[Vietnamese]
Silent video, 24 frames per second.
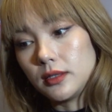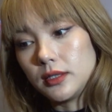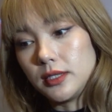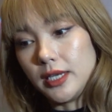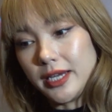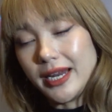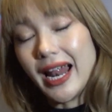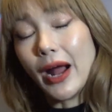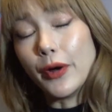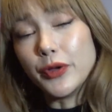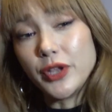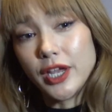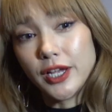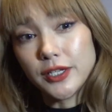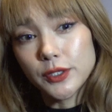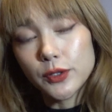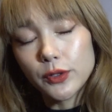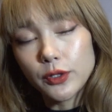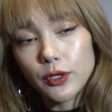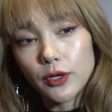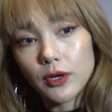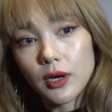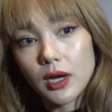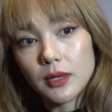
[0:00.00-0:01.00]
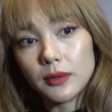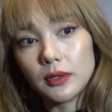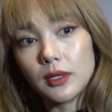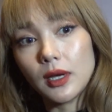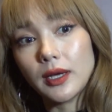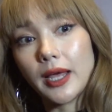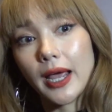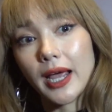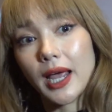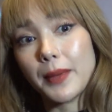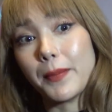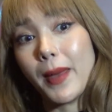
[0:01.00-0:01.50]
chỉ đạo diễn xuất cho
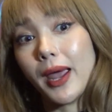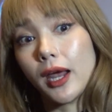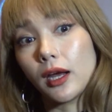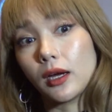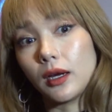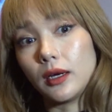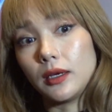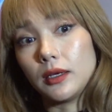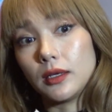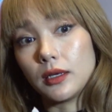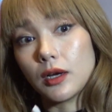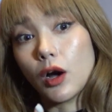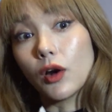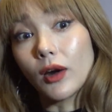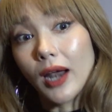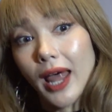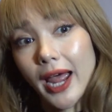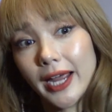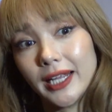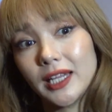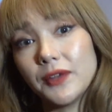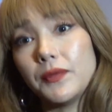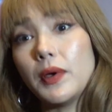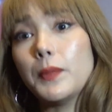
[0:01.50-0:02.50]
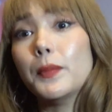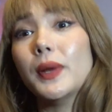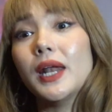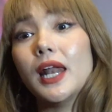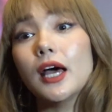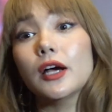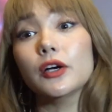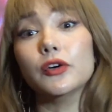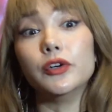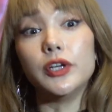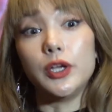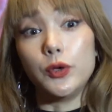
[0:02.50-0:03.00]
tất cả các bạn còn lại tại vì mình
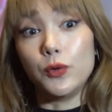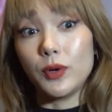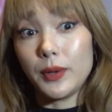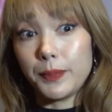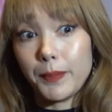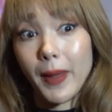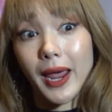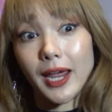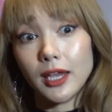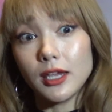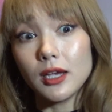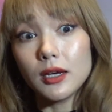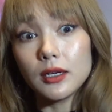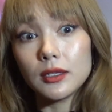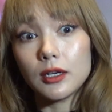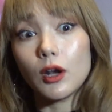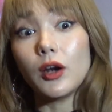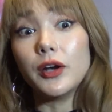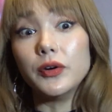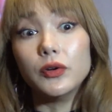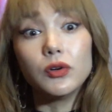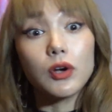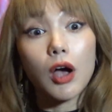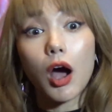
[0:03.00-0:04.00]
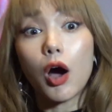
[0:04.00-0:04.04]
là người hiểu kịch bản nhất đó là đứa ừ.